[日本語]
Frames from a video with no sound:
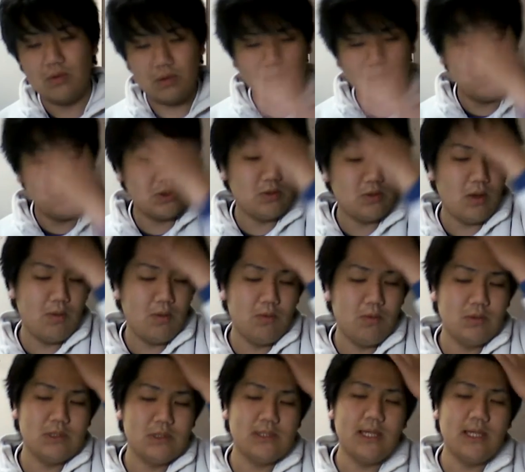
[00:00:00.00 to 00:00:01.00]
国キムチは。
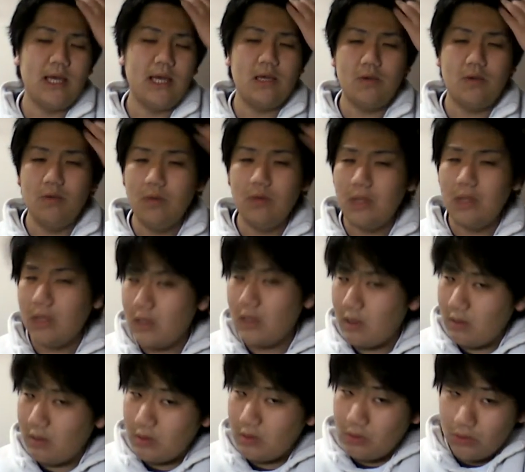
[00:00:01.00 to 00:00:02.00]
もう最高だか
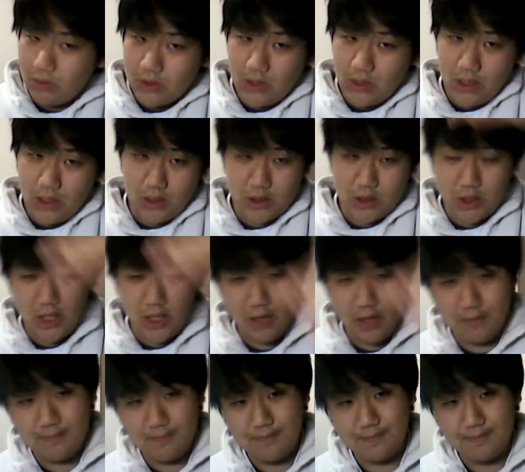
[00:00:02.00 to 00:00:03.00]
らね、正直な話。
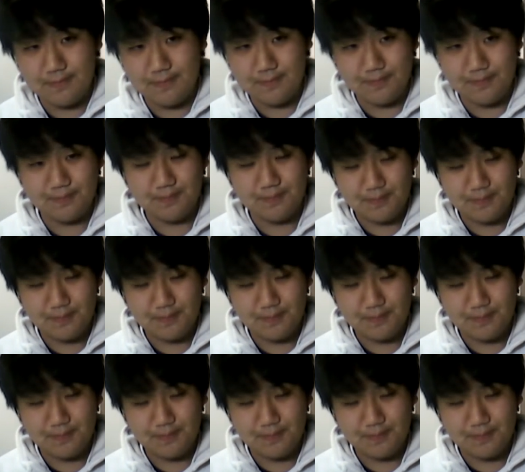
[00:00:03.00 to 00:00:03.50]
うん。